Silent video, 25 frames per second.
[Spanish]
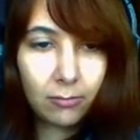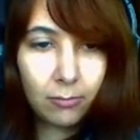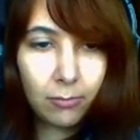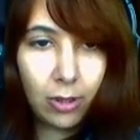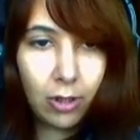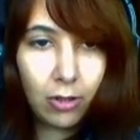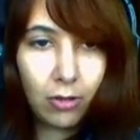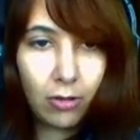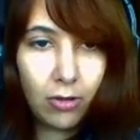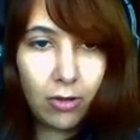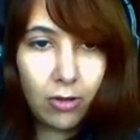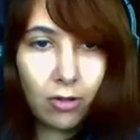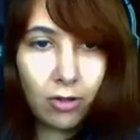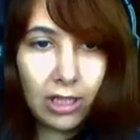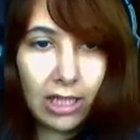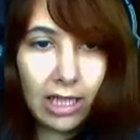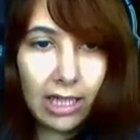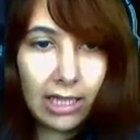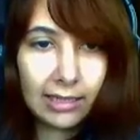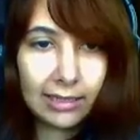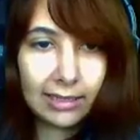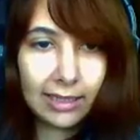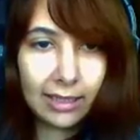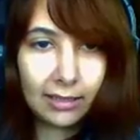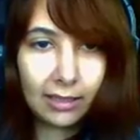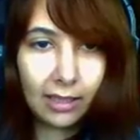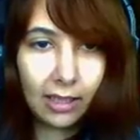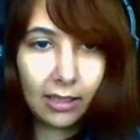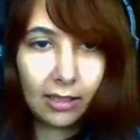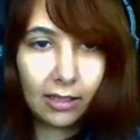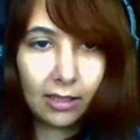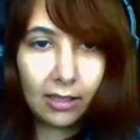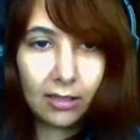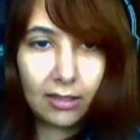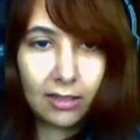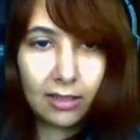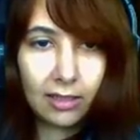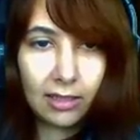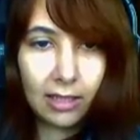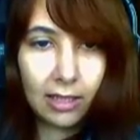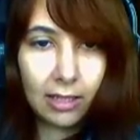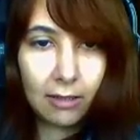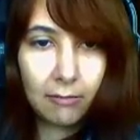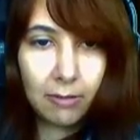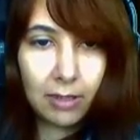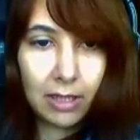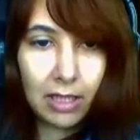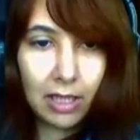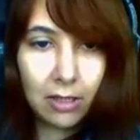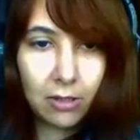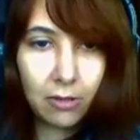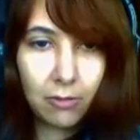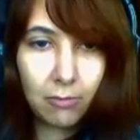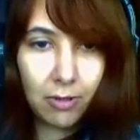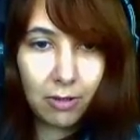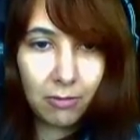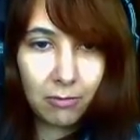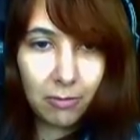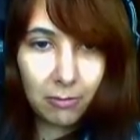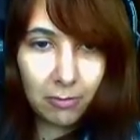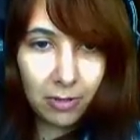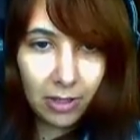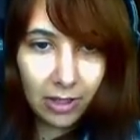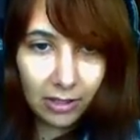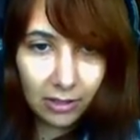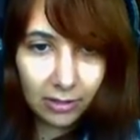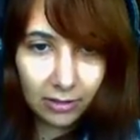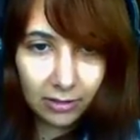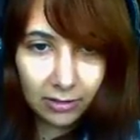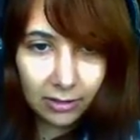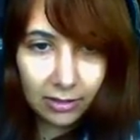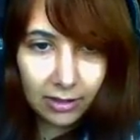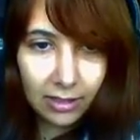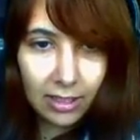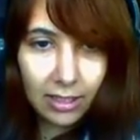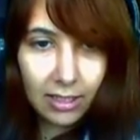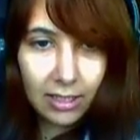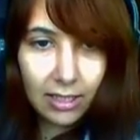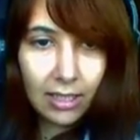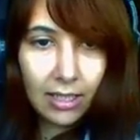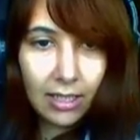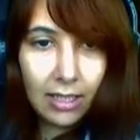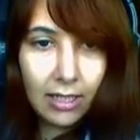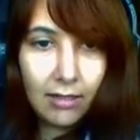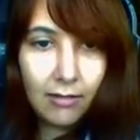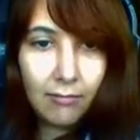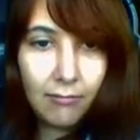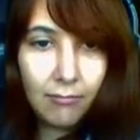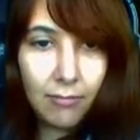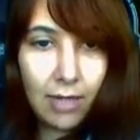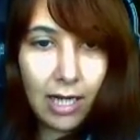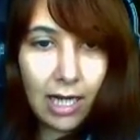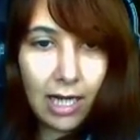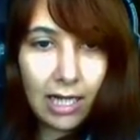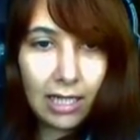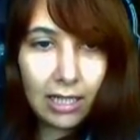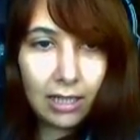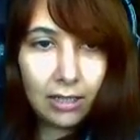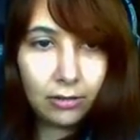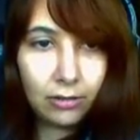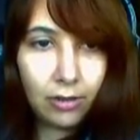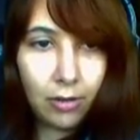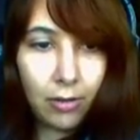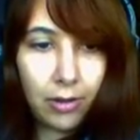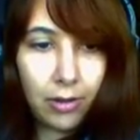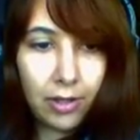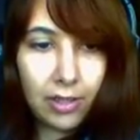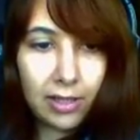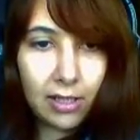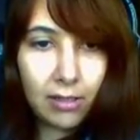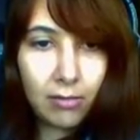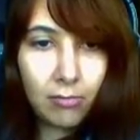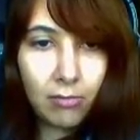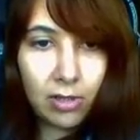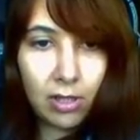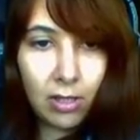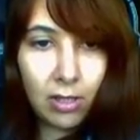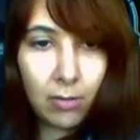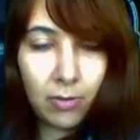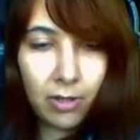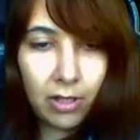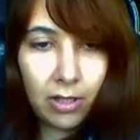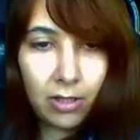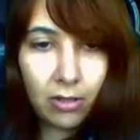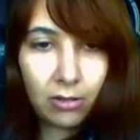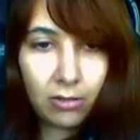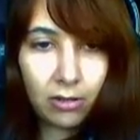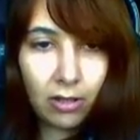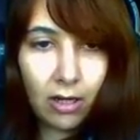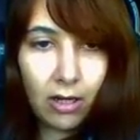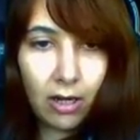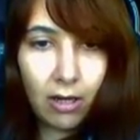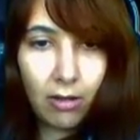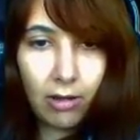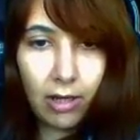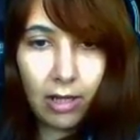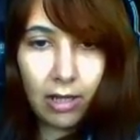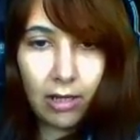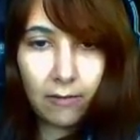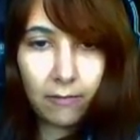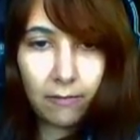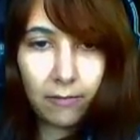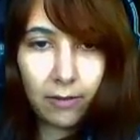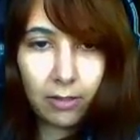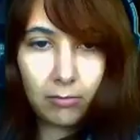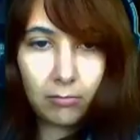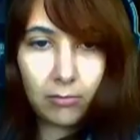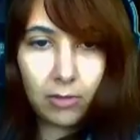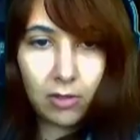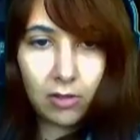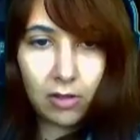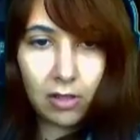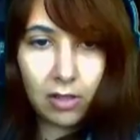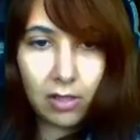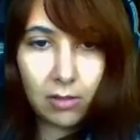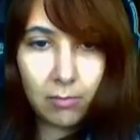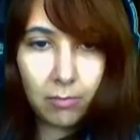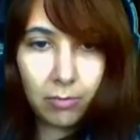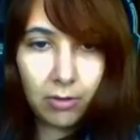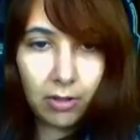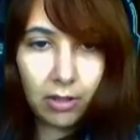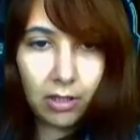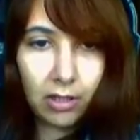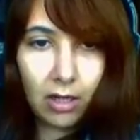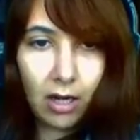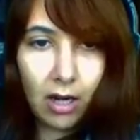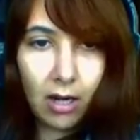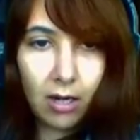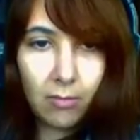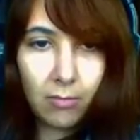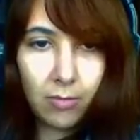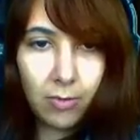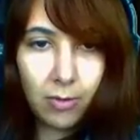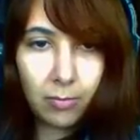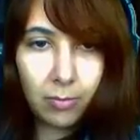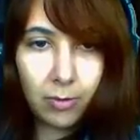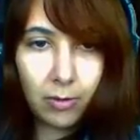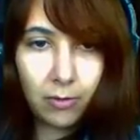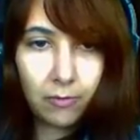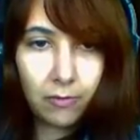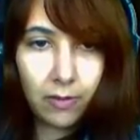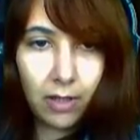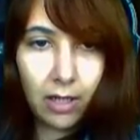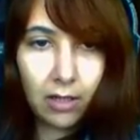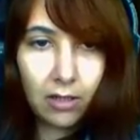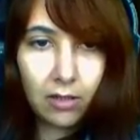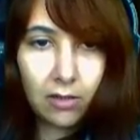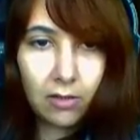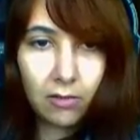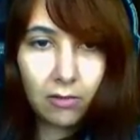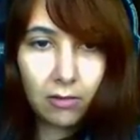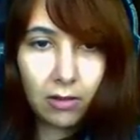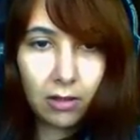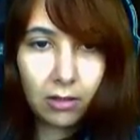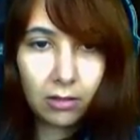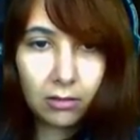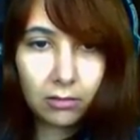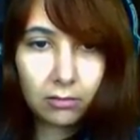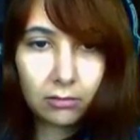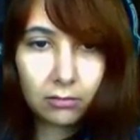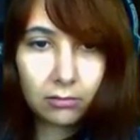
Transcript: Pero no llega hasta Tana, así que debería sobrevivir. Vale, entonces tenemos que poner otro al lado de Efraim. No sé si poner al propio Franz o qué.